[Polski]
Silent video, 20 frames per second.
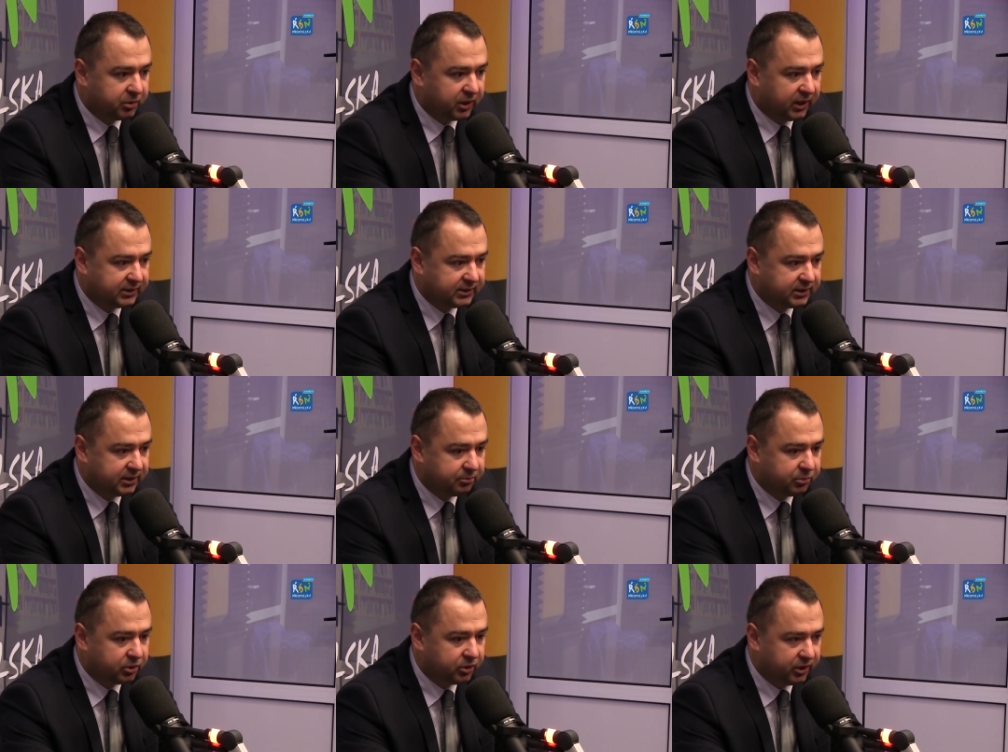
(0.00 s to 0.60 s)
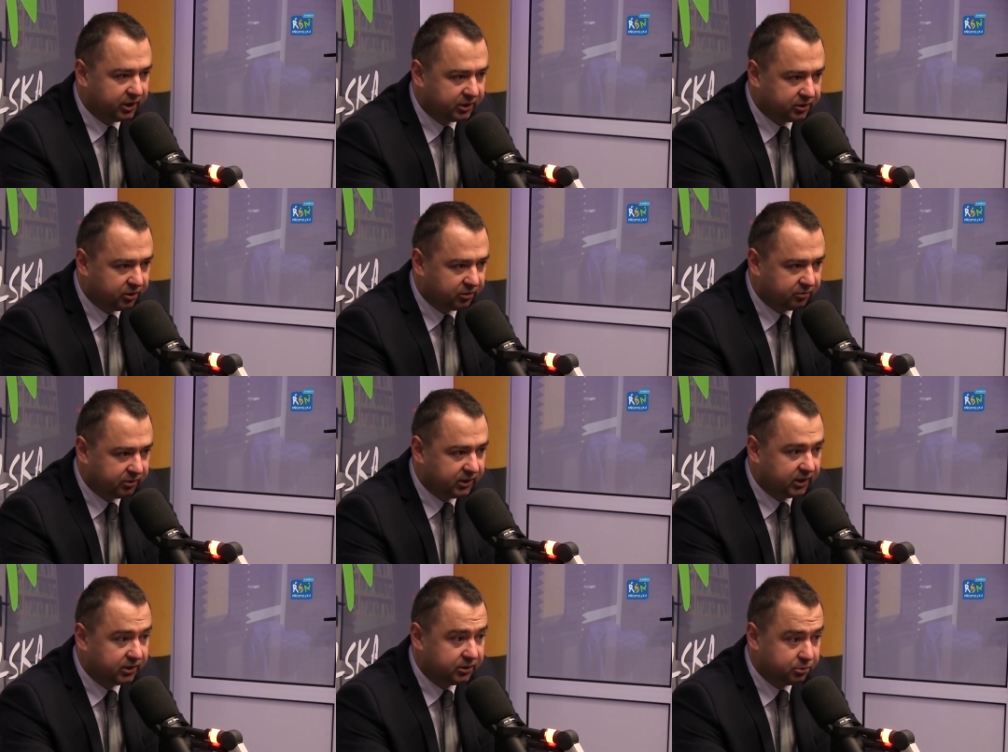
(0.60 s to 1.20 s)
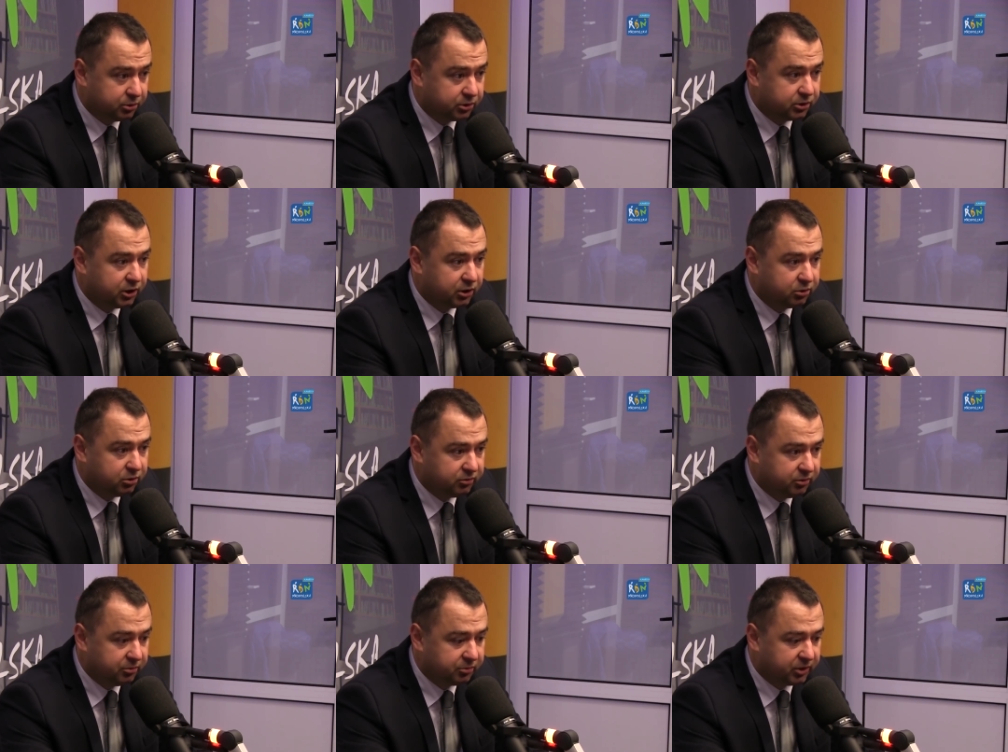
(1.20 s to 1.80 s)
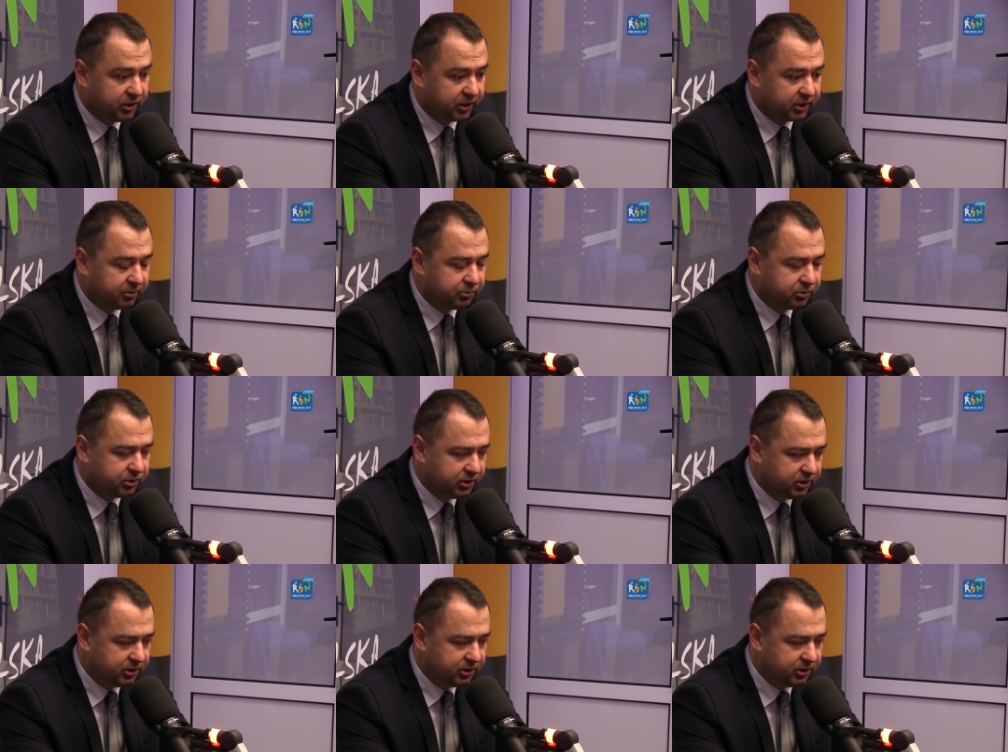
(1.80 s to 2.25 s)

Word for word: prace projektowe czyli nad szczegółowym projektem,